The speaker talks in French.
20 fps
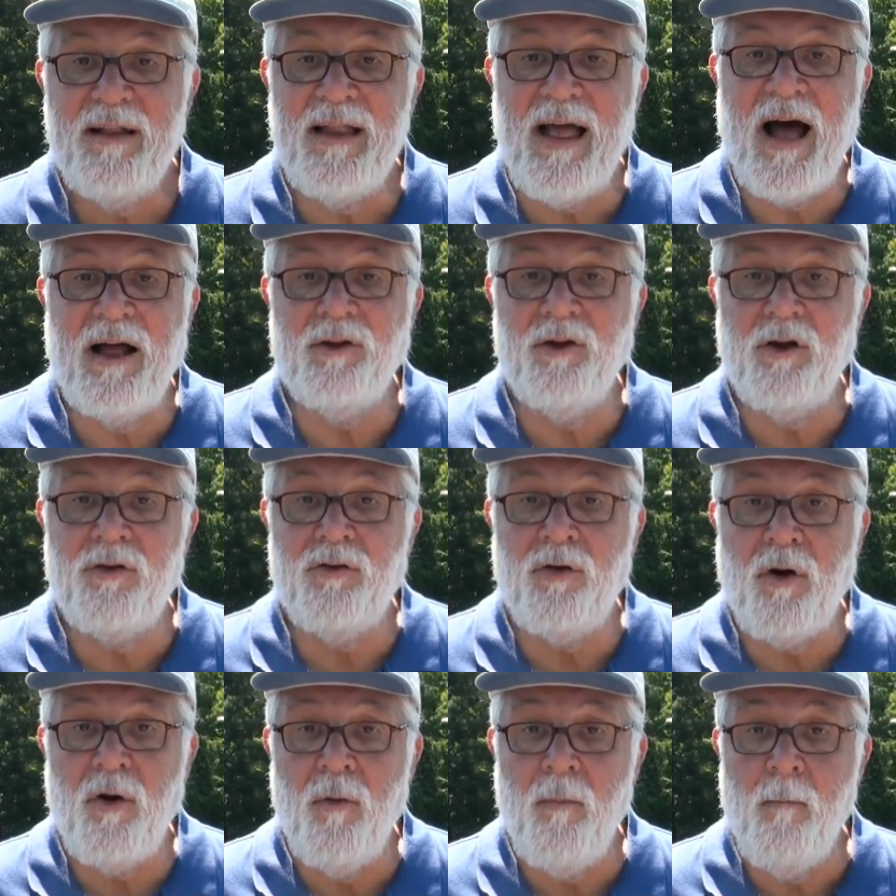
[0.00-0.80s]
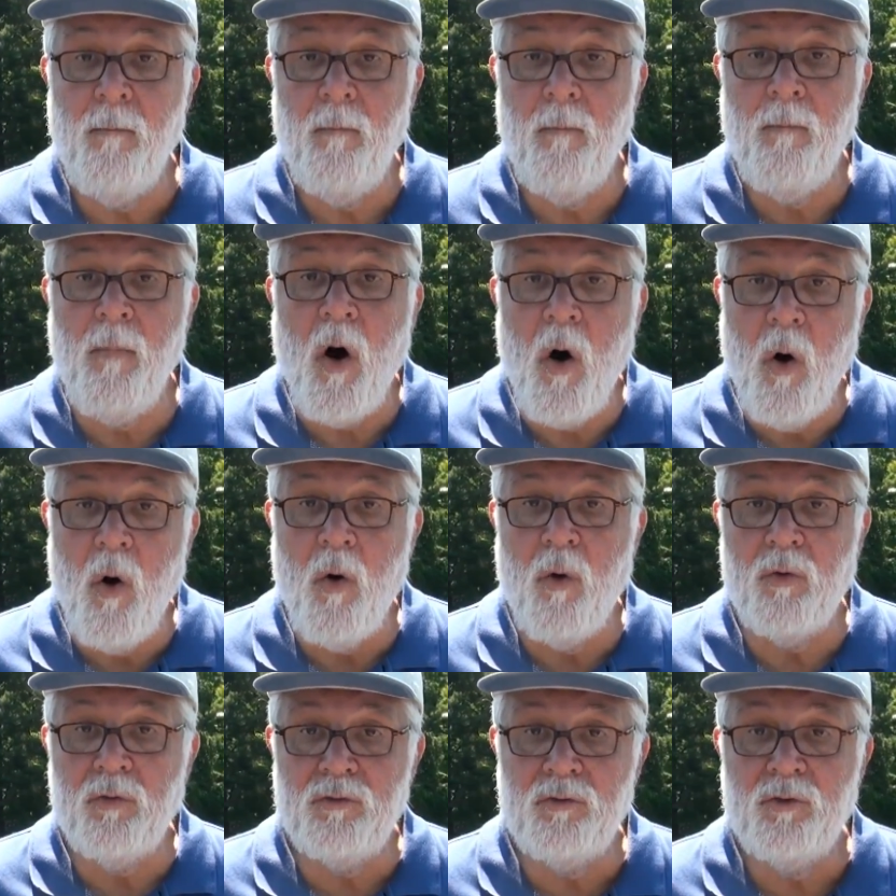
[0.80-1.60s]
dans notre
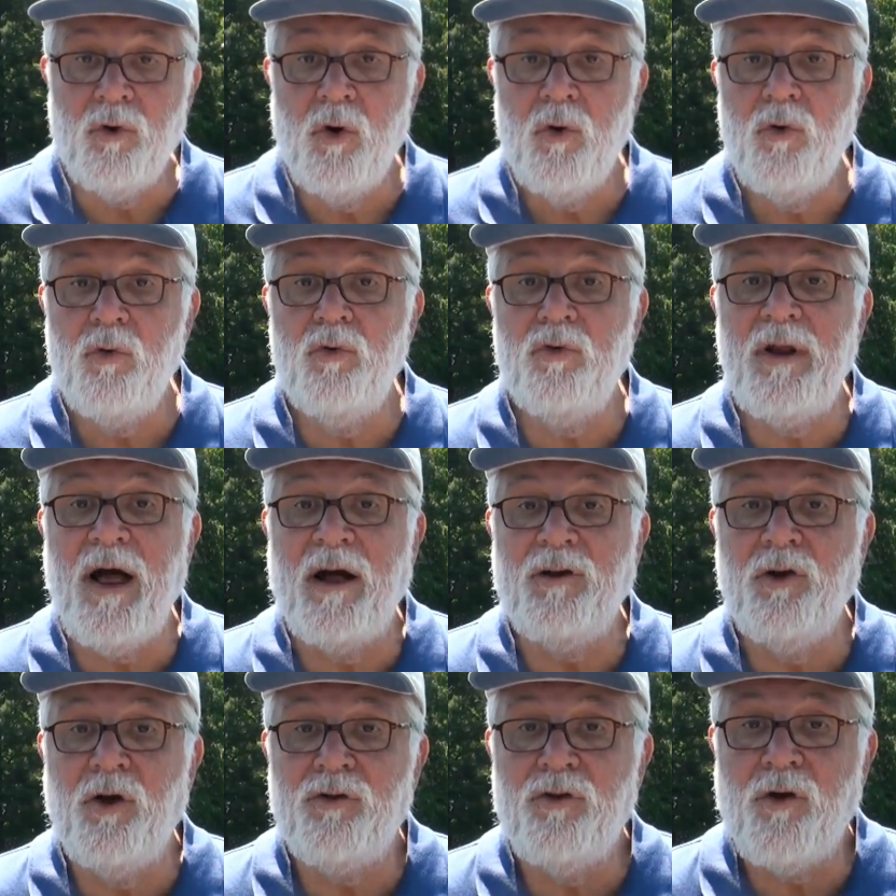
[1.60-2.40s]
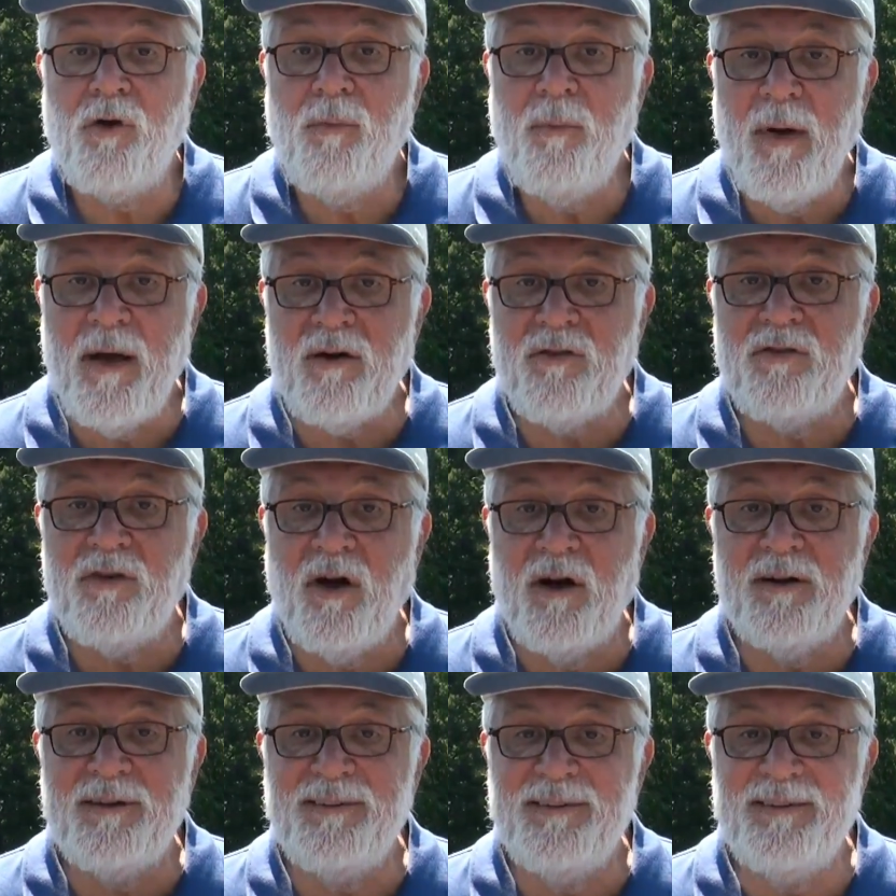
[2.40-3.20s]
monde ou dans notre
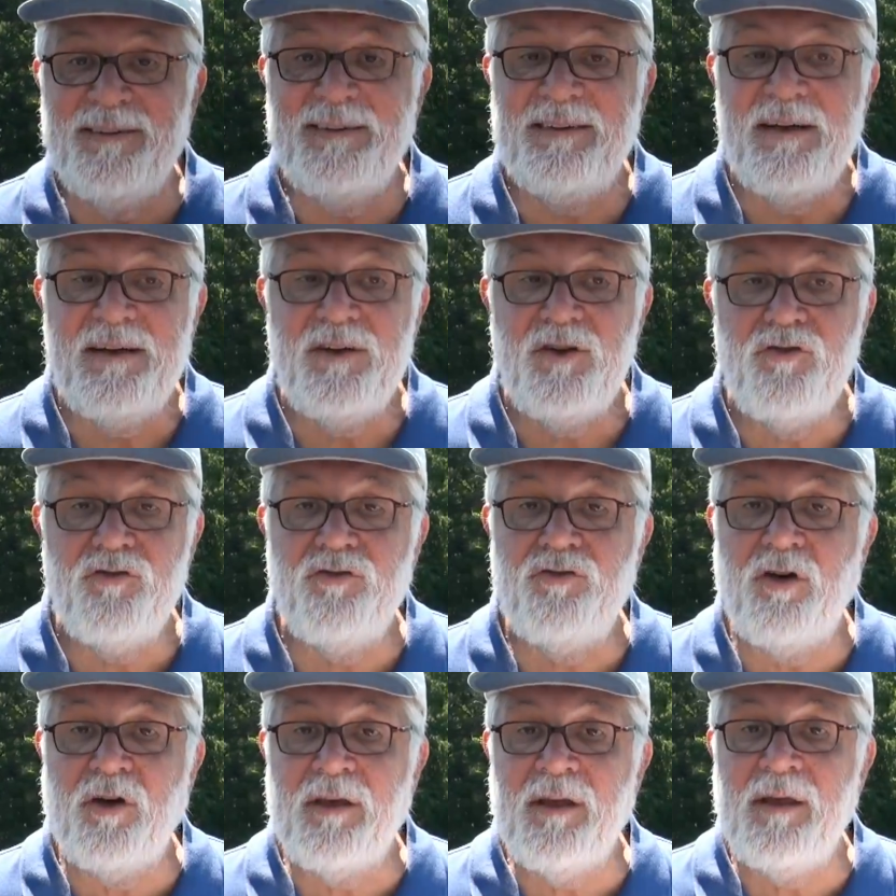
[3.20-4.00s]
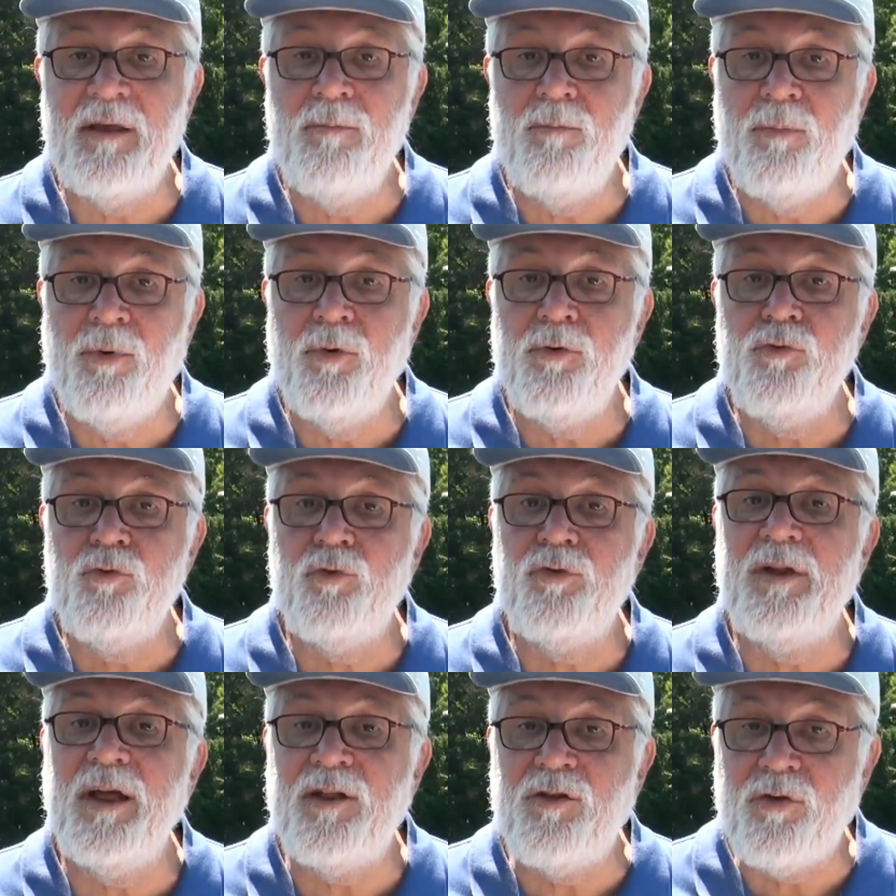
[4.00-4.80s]
personne ce qui peut
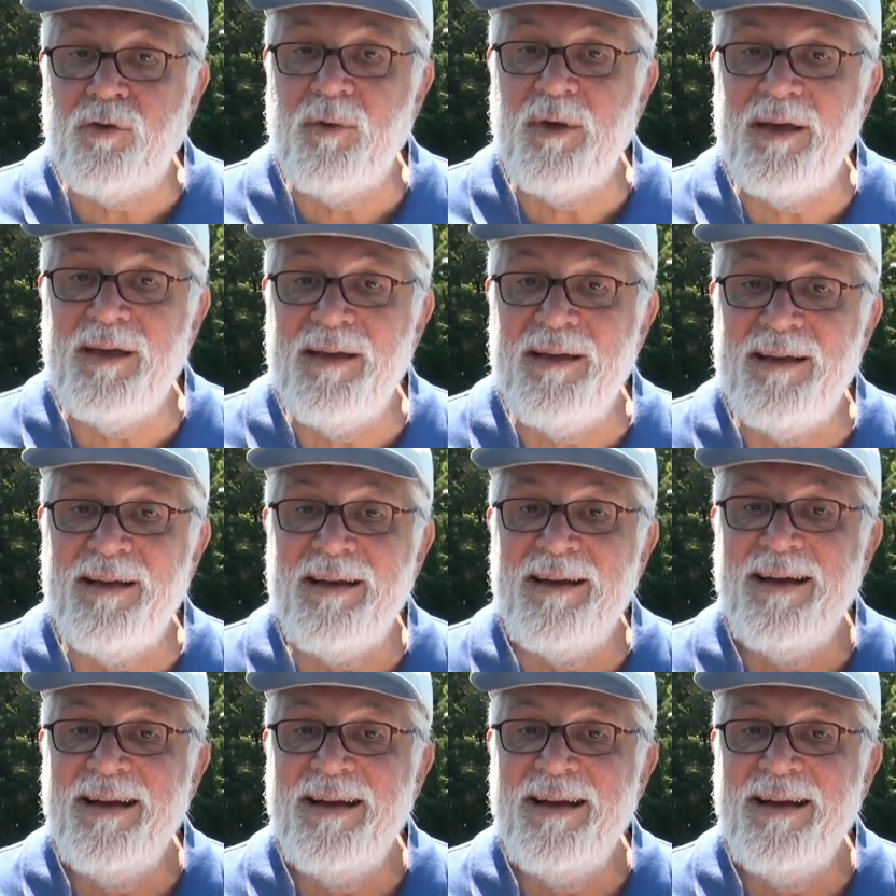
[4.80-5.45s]
nous détruire,